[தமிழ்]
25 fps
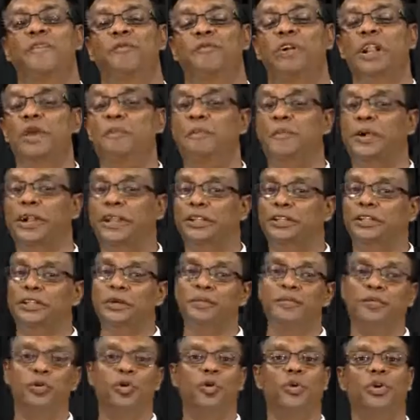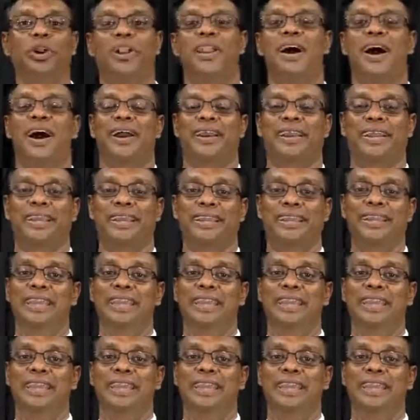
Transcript: வெளிப்படுத்தும் நூல்களாக